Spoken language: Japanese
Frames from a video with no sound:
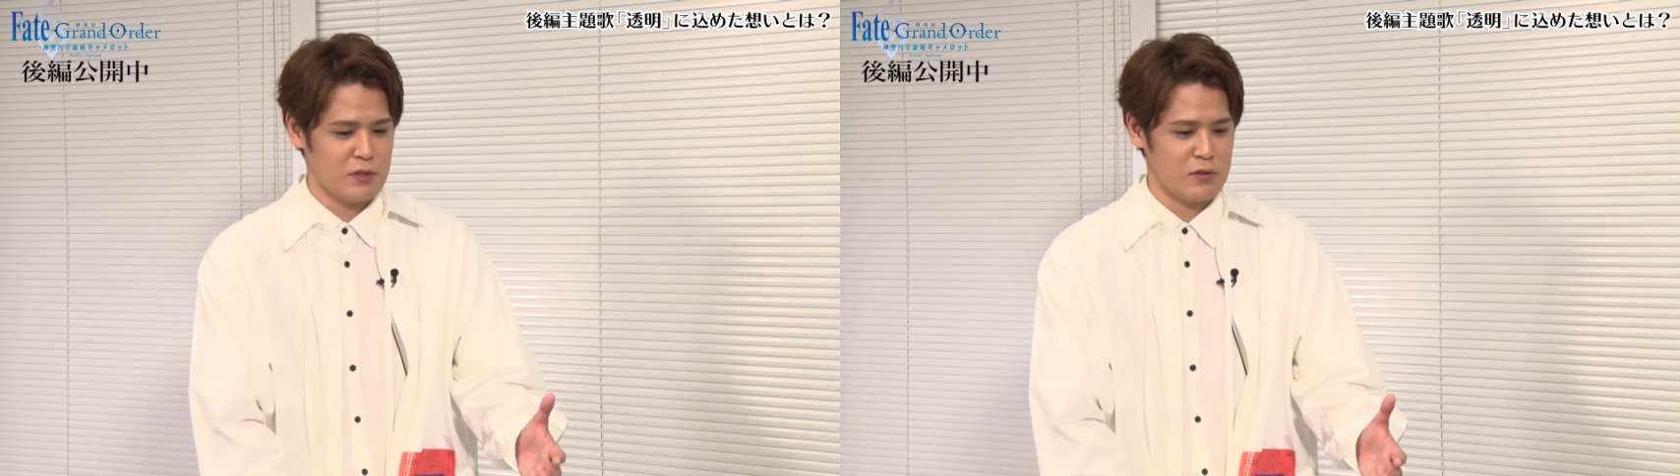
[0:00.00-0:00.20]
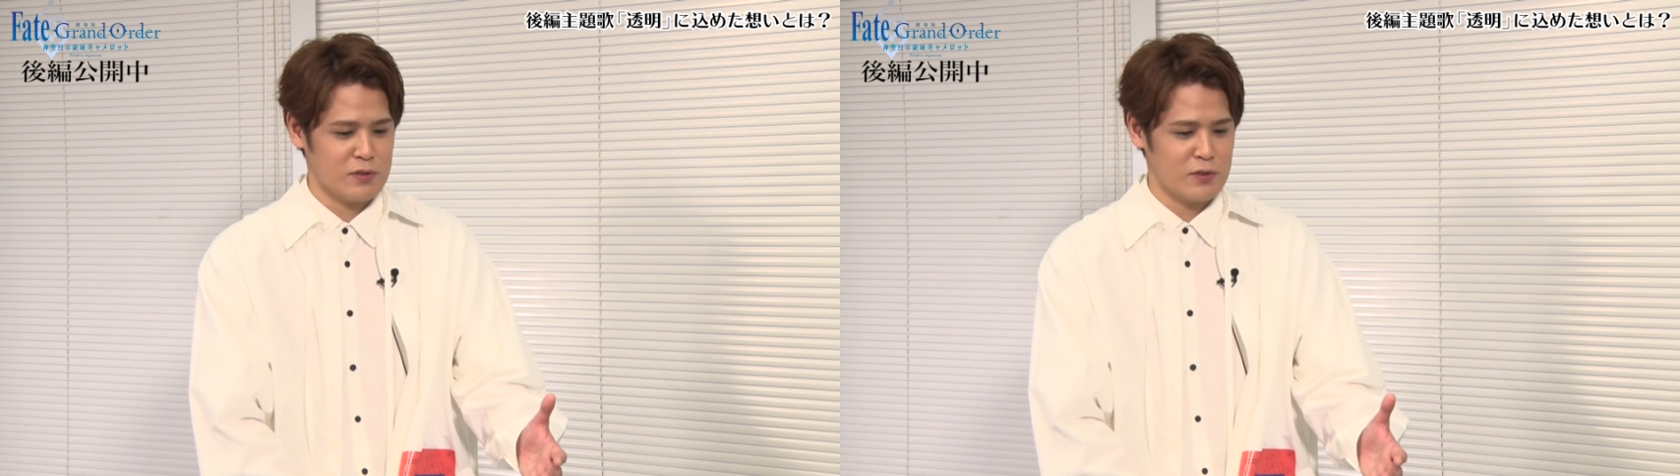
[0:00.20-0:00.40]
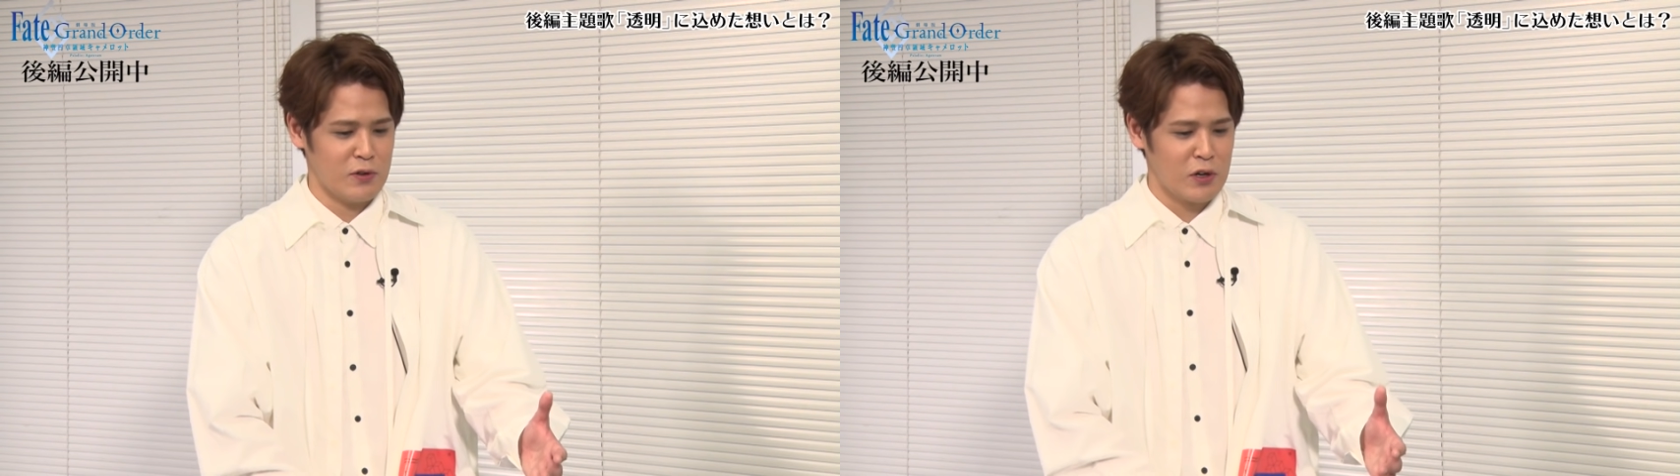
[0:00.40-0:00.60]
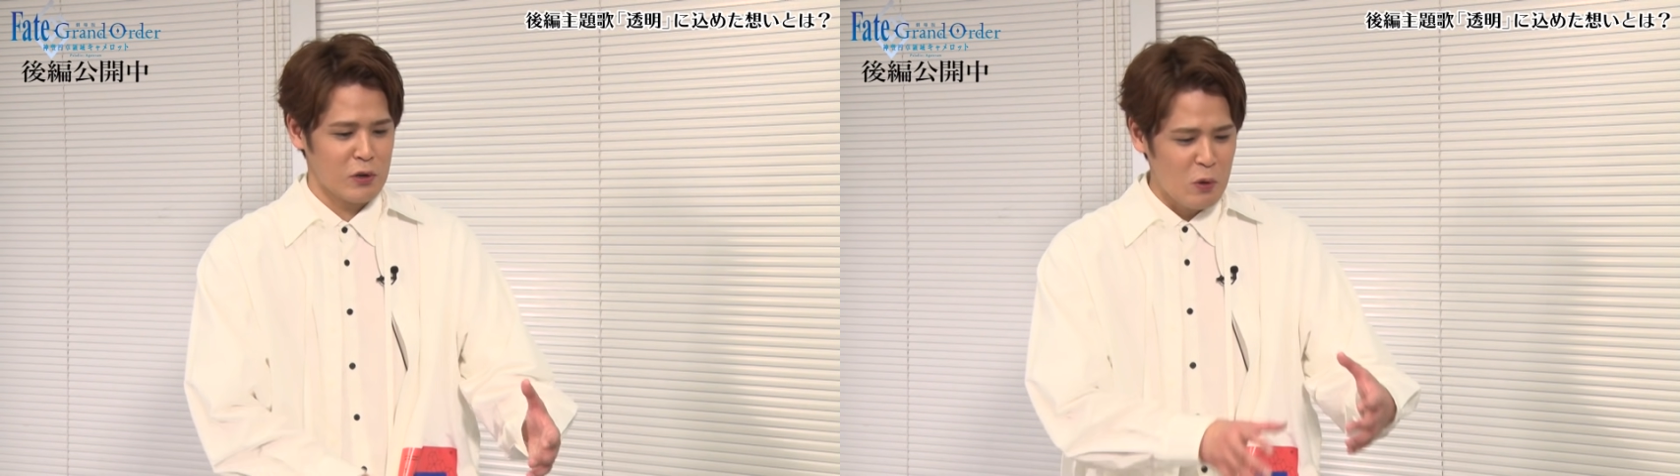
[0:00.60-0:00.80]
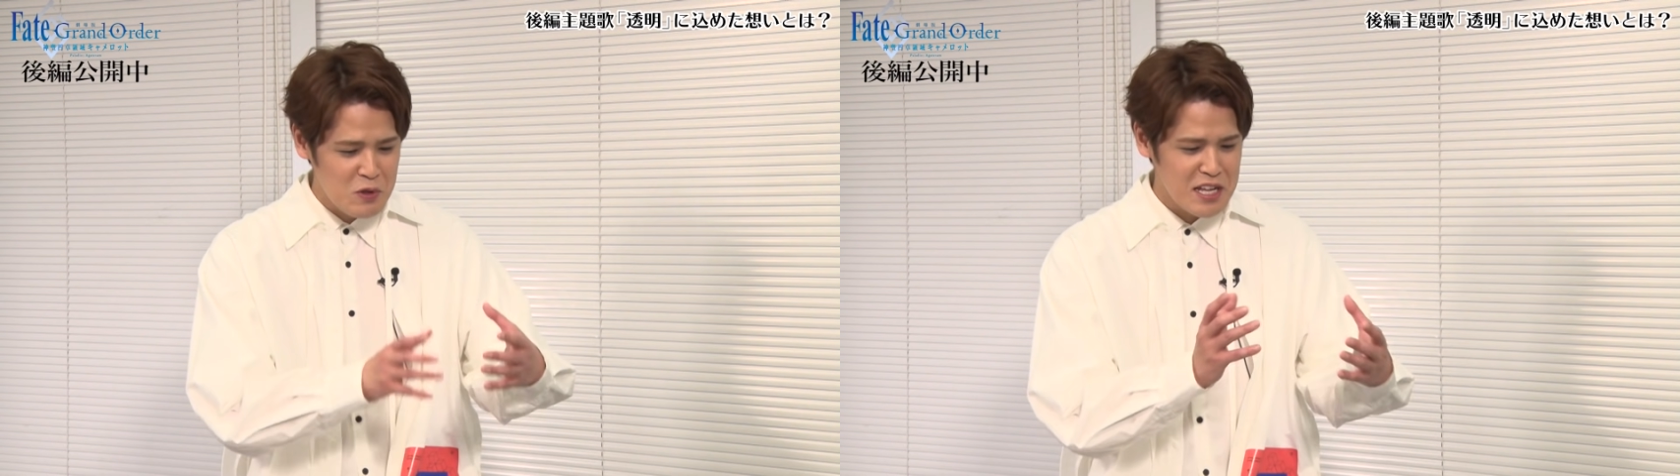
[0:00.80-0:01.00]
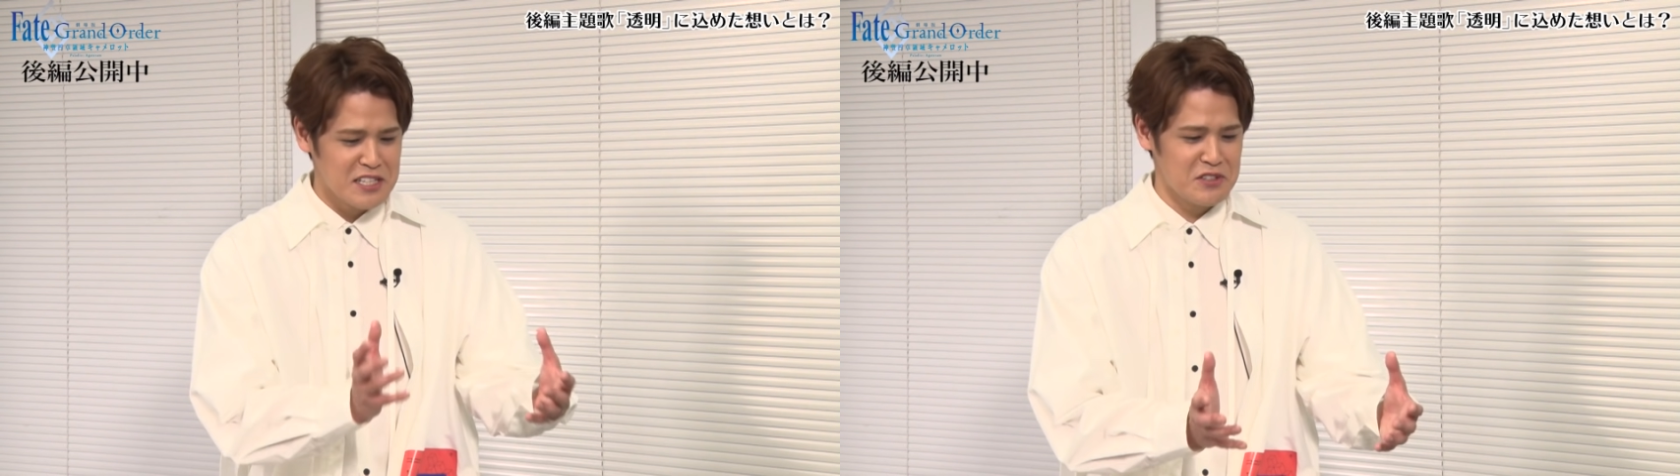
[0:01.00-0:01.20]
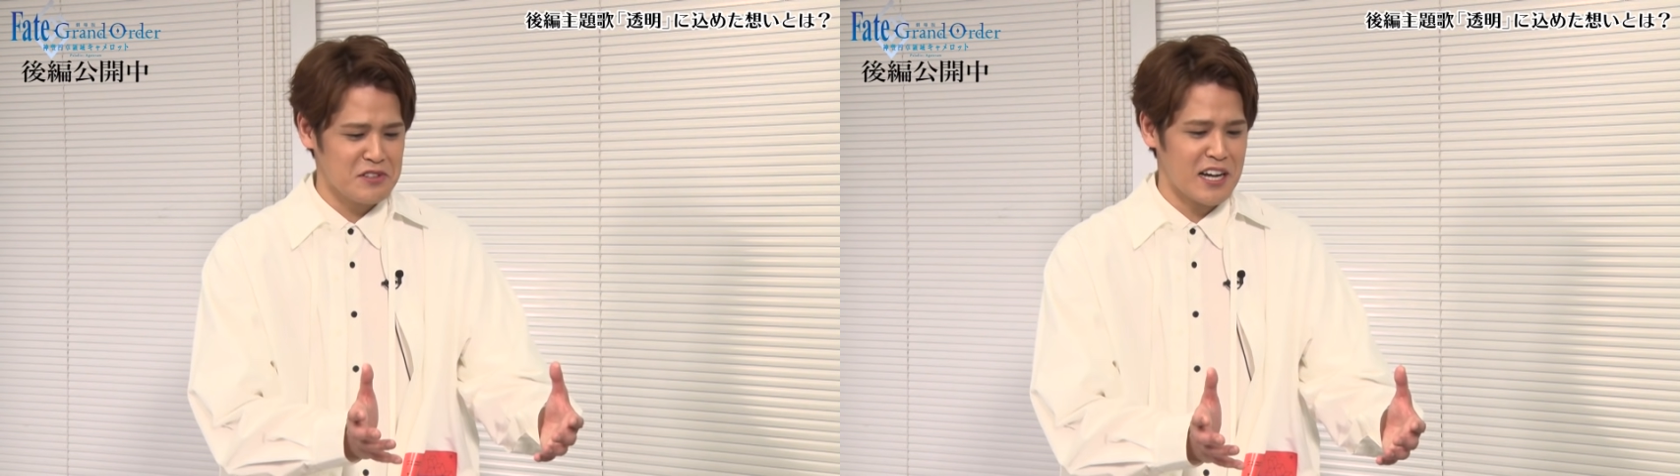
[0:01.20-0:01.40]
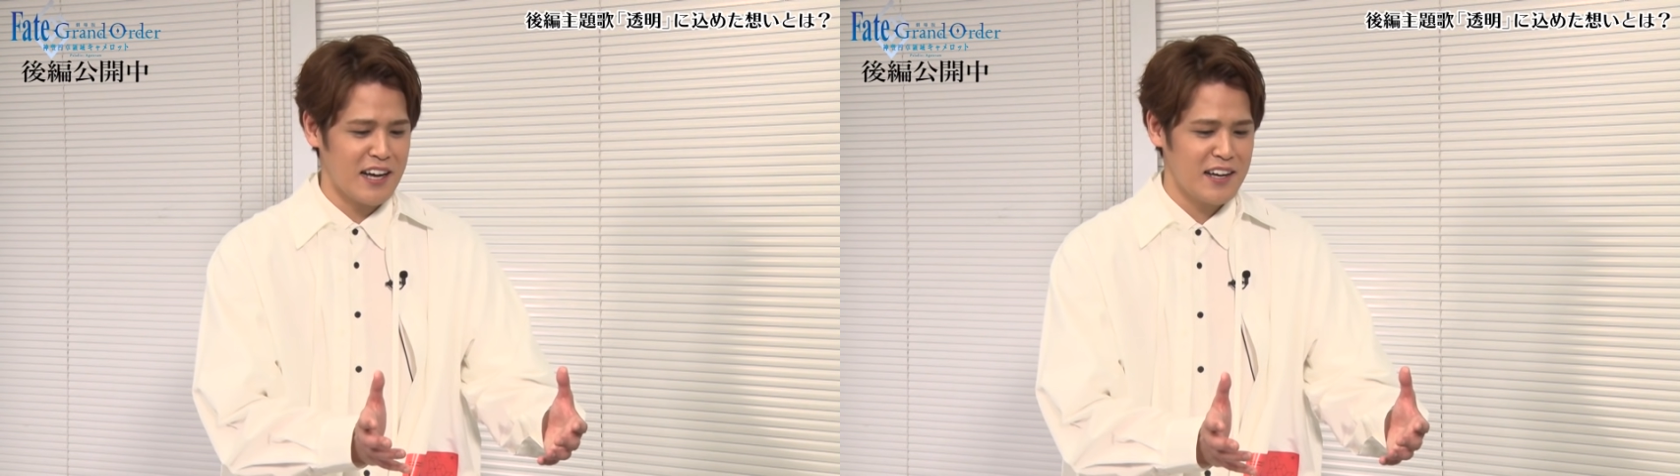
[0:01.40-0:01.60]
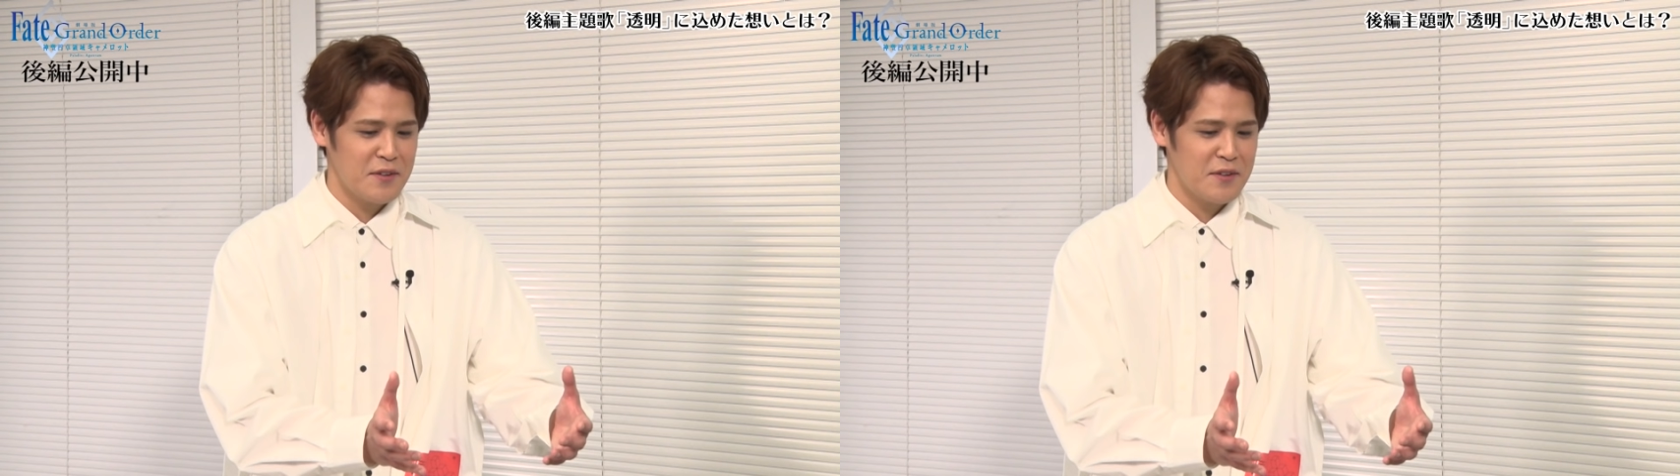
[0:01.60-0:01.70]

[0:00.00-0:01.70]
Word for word: うとそのこんな自由が